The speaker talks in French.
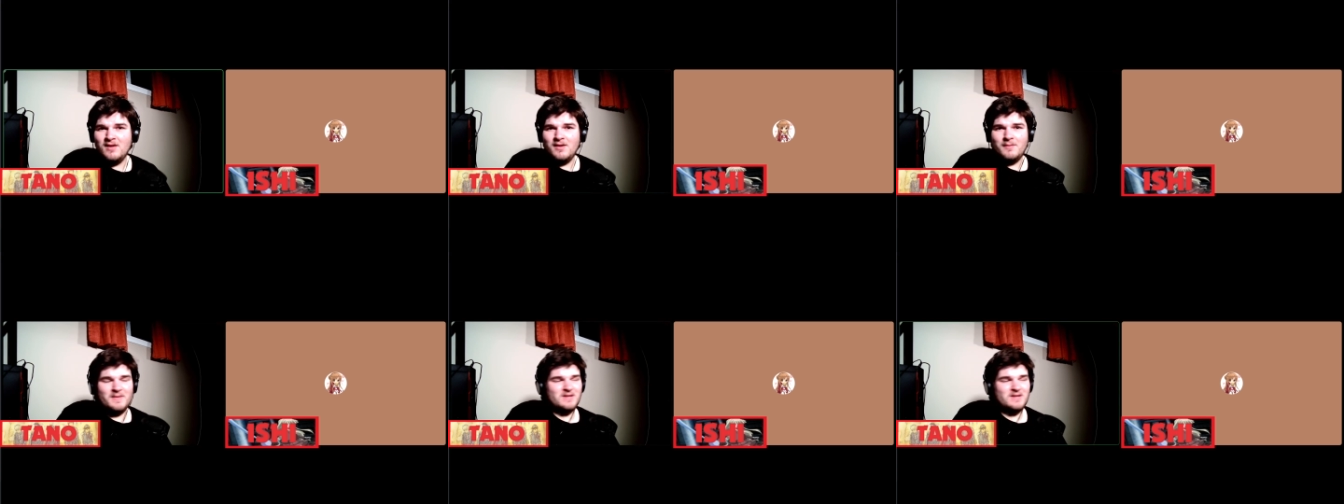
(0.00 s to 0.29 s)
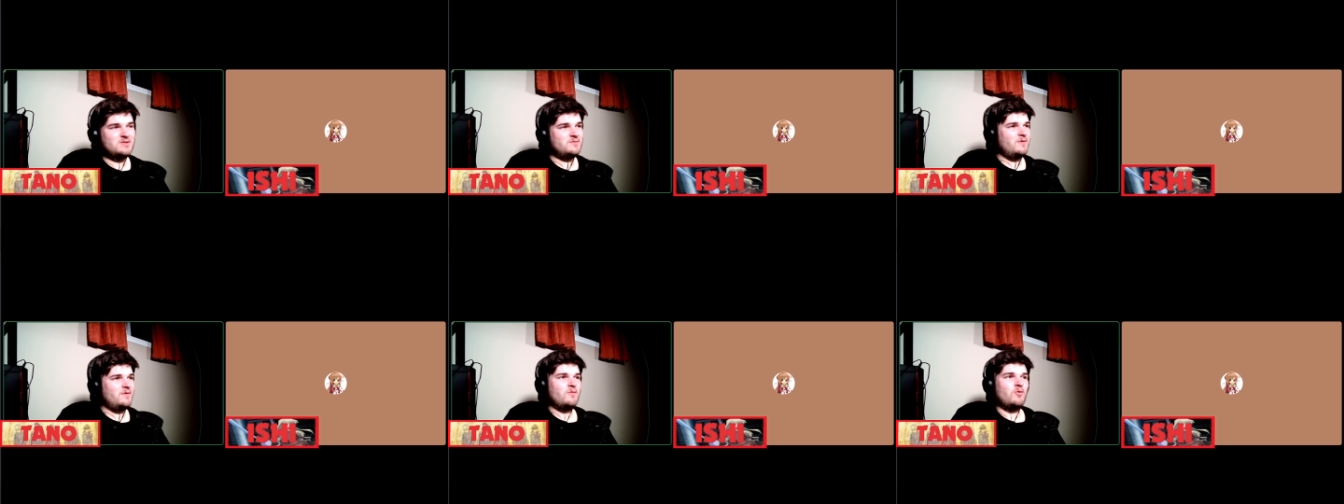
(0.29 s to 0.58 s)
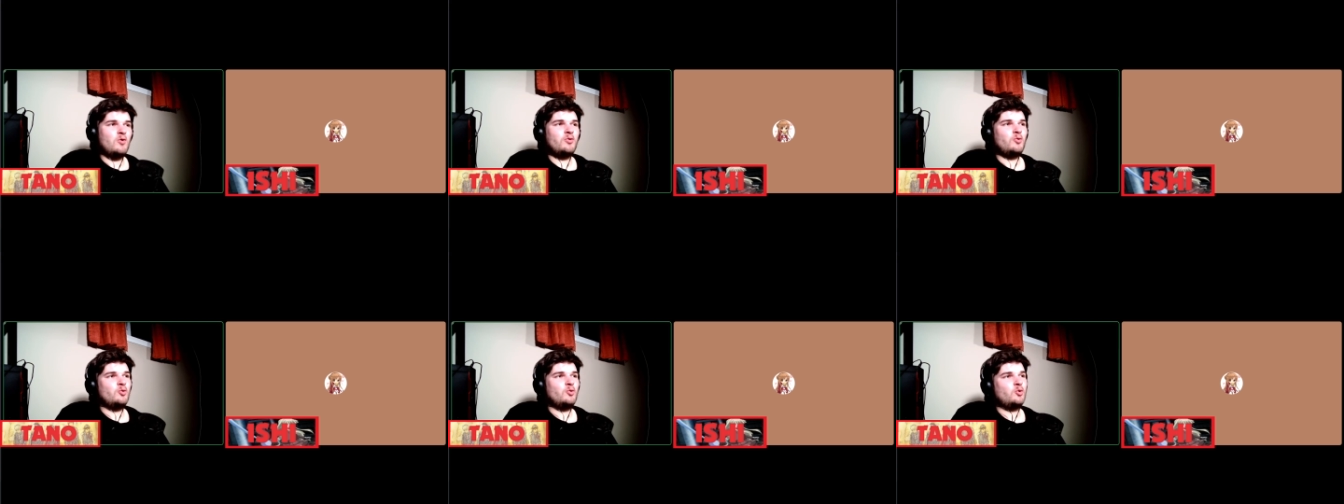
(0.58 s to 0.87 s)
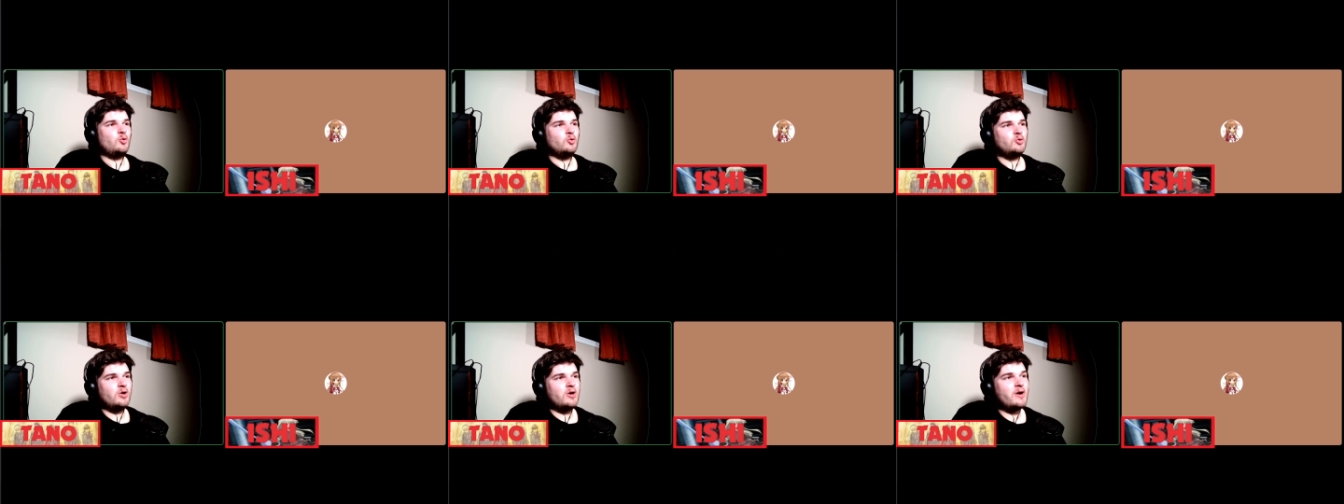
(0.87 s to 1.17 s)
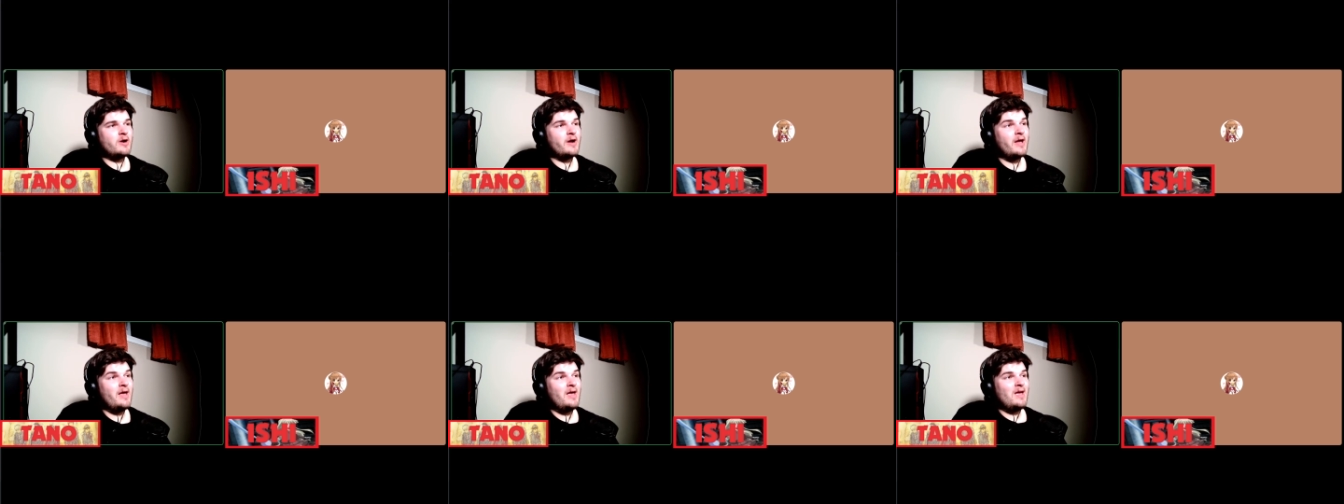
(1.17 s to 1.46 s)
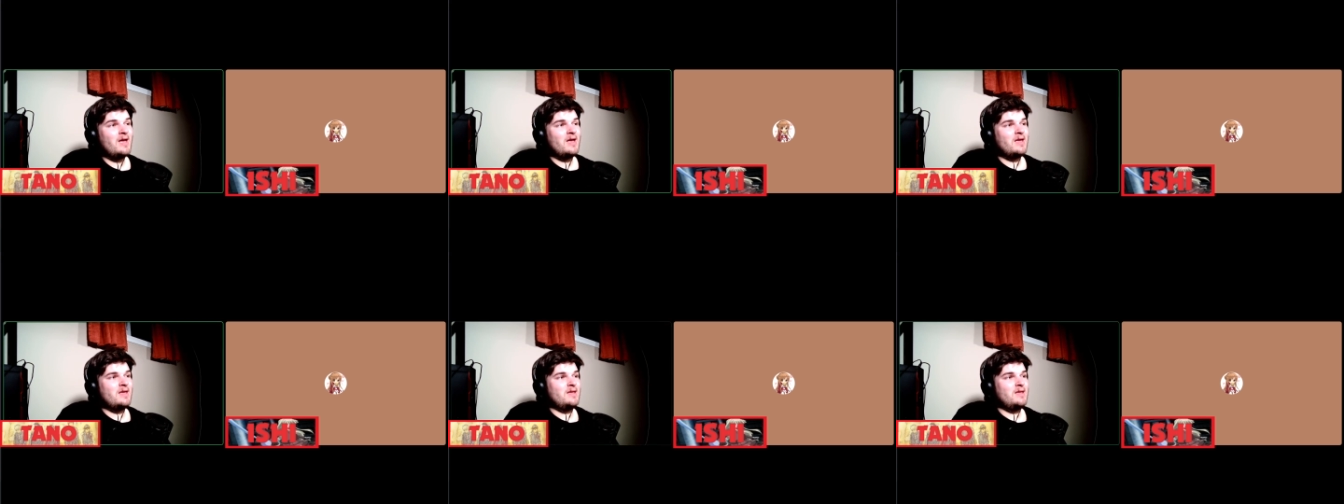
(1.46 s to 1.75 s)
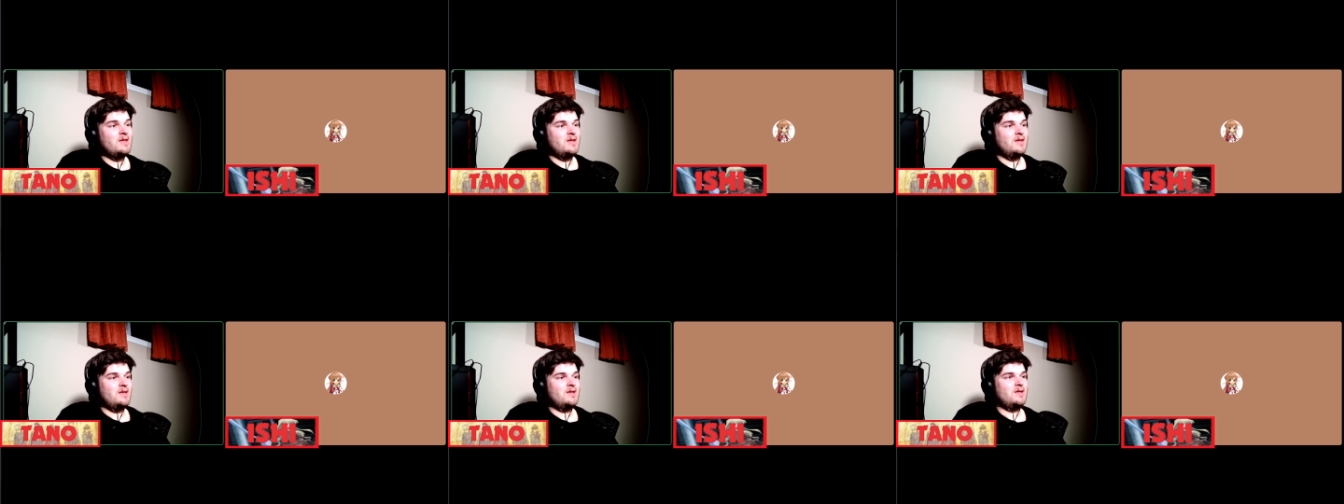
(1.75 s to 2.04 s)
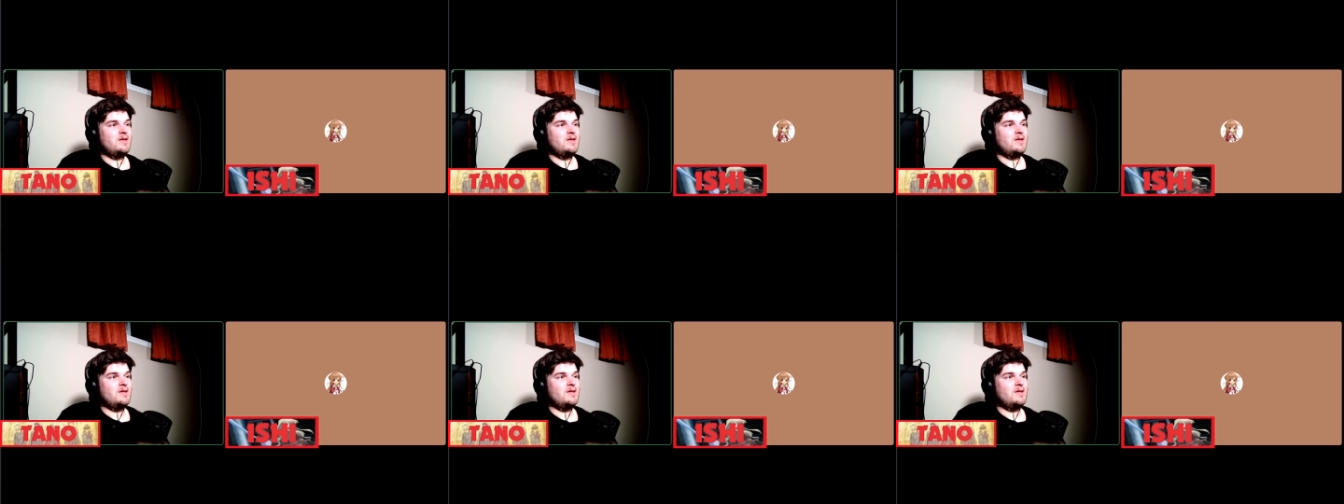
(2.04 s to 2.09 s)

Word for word: Mais tu vas voir d'autres auteurs, ils,